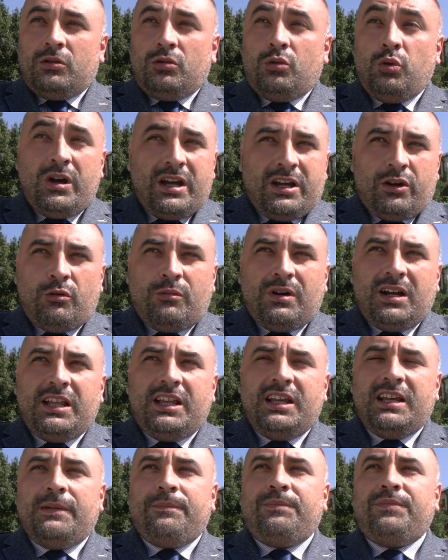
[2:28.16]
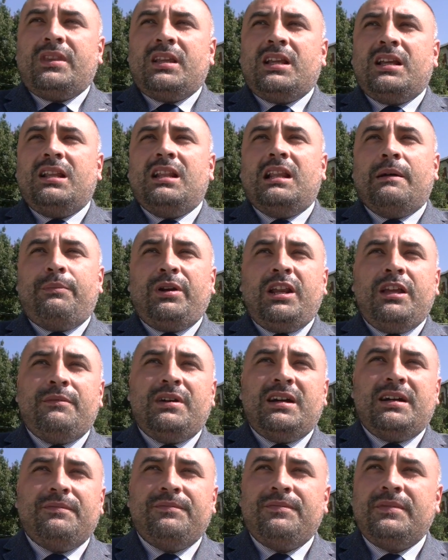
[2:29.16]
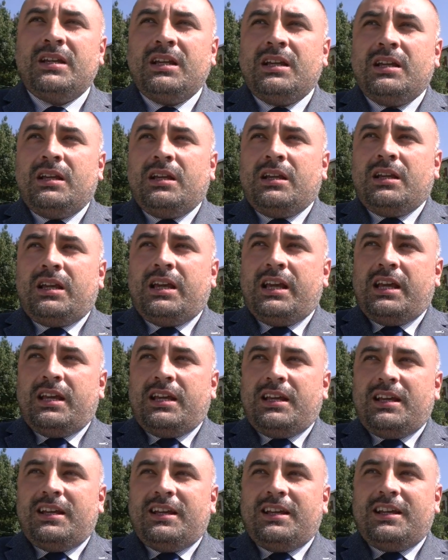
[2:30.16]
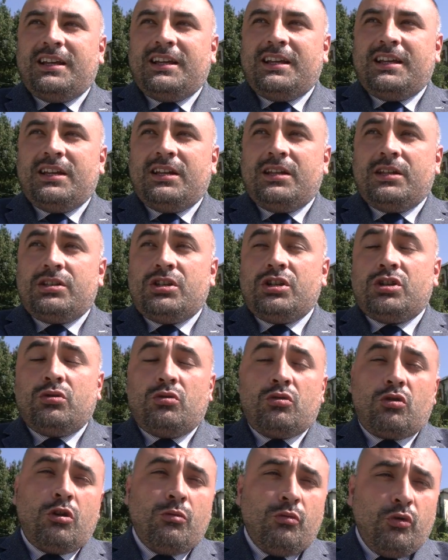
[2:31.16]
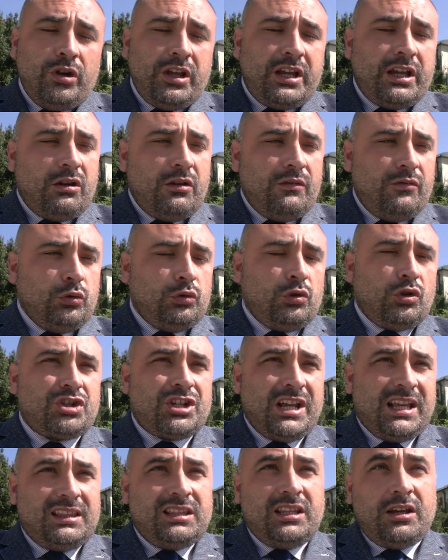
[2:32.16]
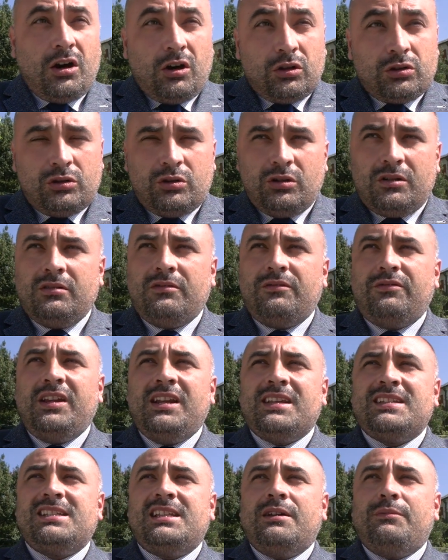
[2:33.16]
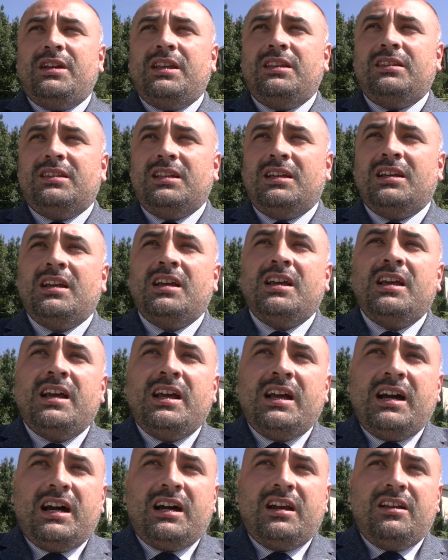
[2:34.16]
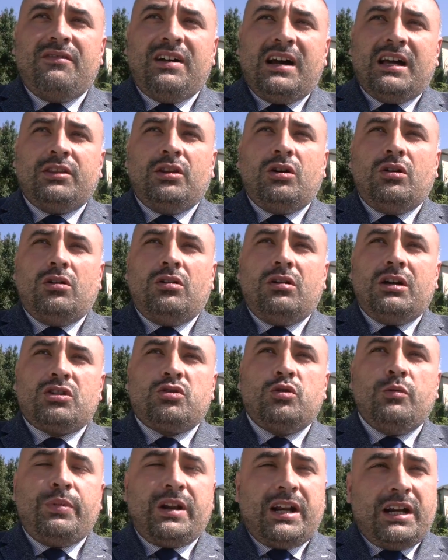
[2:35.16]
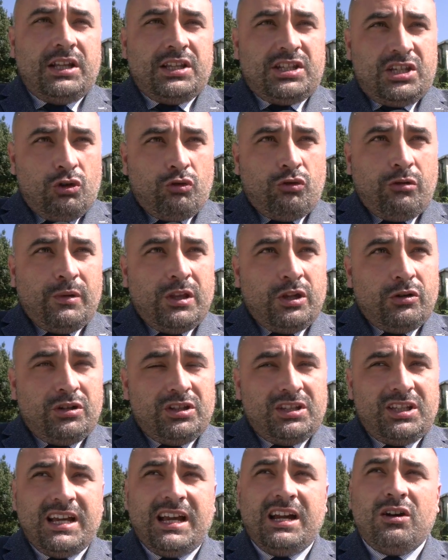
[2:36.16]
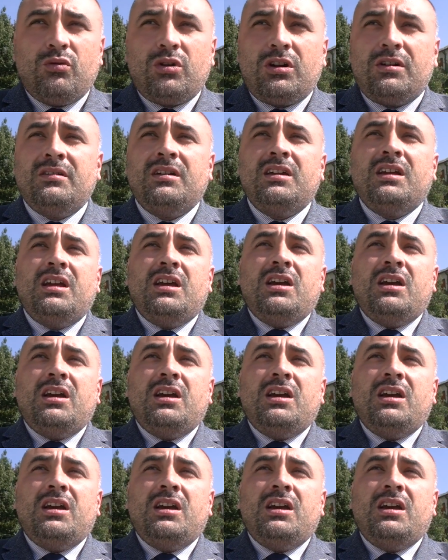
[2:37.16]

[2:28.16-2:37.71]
due anomalie. La prima che eh, ci sono comuni che hanno avuto 7-8 finanziamenti arrivando a superare i 5 milioni di euro,